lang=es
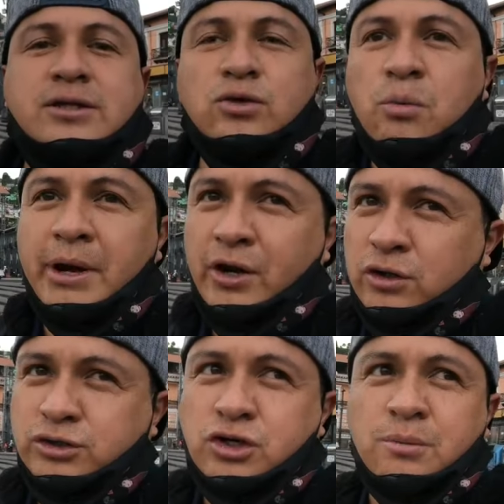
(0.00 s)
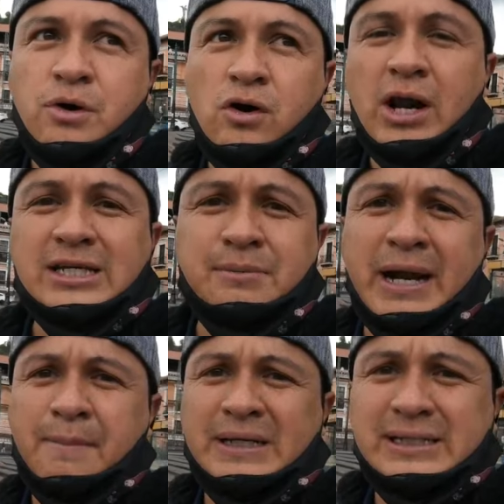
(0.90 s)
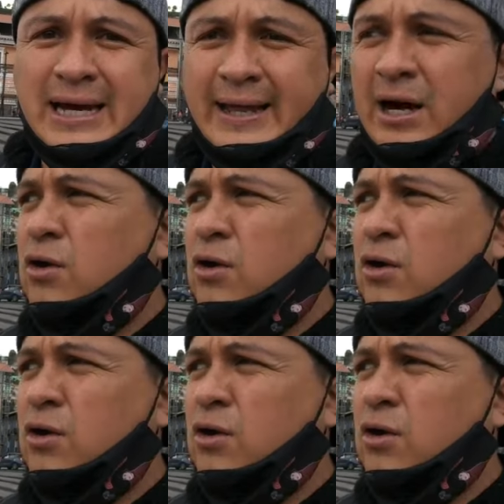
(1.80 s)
números como la semana pasada